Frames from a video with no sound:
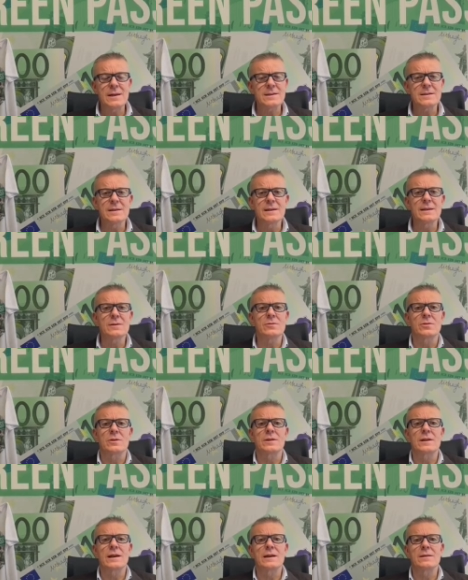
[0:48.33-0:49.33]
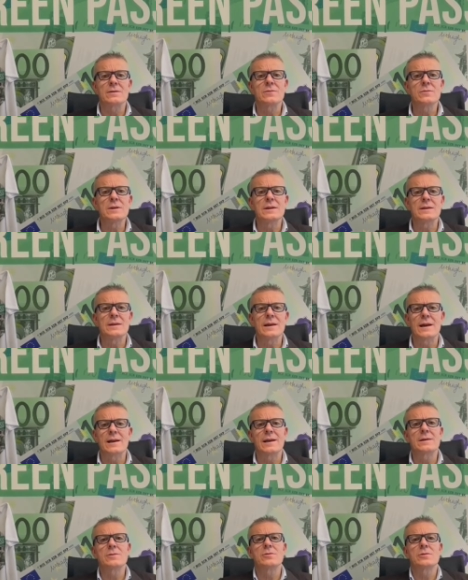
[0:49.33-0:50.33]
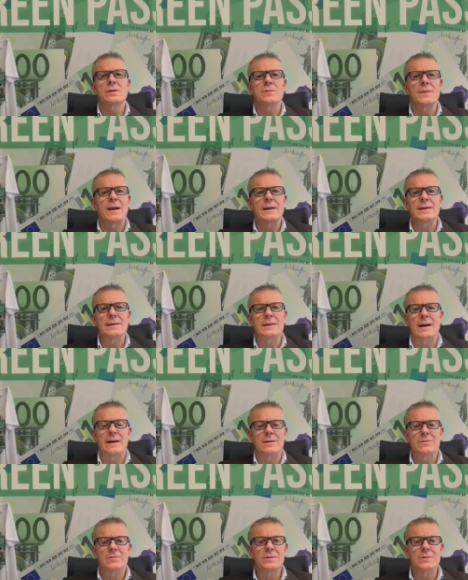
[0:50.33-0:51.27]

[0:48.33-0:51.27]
e si ritorna quindi alla normalità.